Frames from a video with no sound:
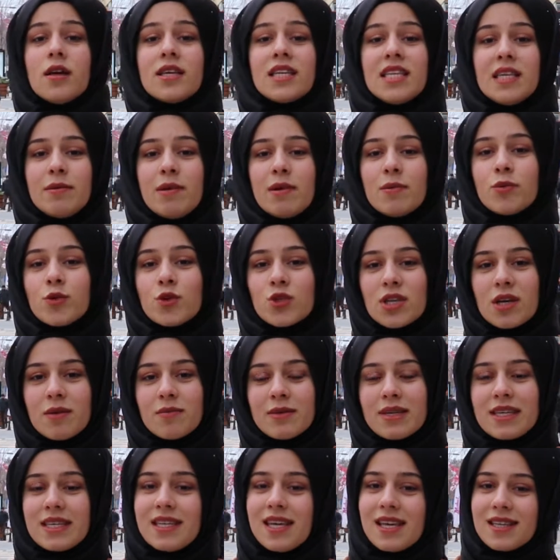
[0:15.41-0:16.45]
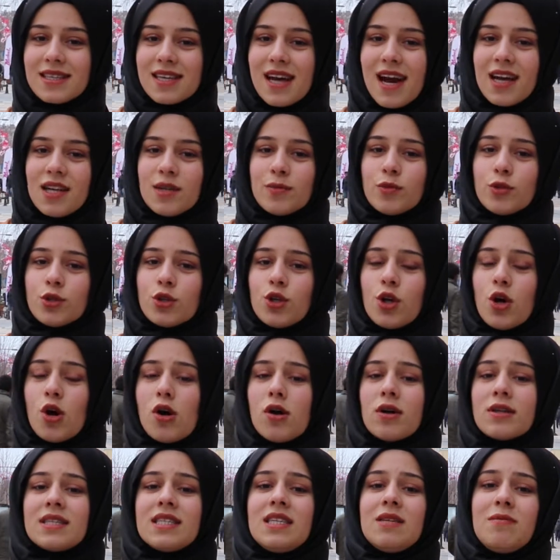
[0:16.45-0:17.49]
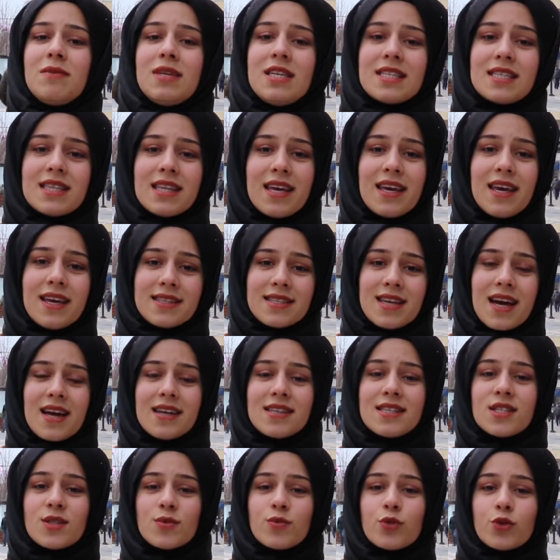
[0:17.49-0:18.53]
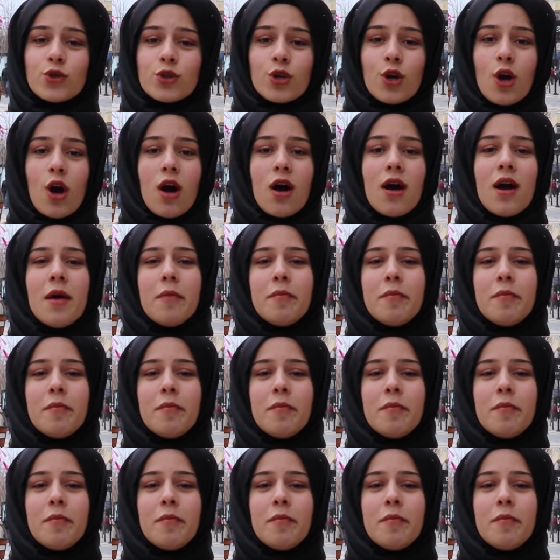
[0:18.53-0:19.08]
Kimi bu zamı yeterli buluyor, kimi ise yetersiz buluyor.